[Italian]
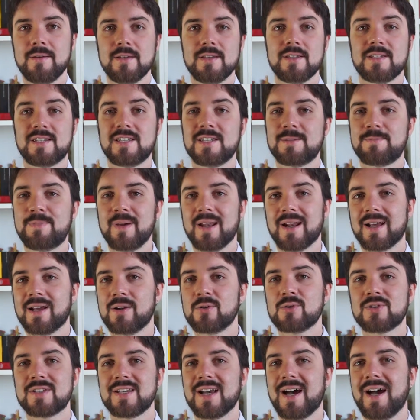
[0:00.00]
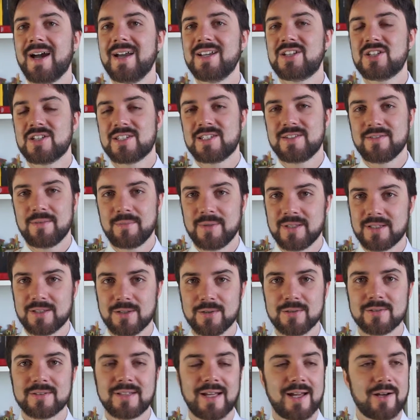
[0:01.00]
si spera che non sia eccessivamente
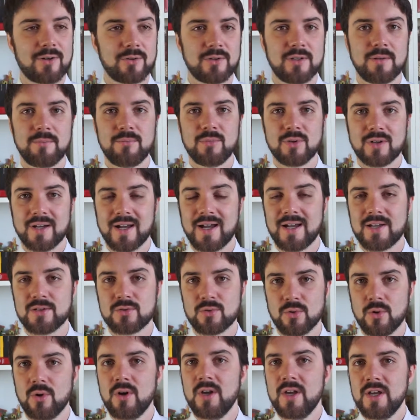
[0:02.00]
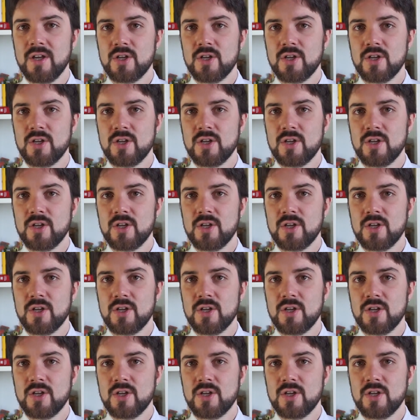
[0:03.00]
lontano, nel mio caso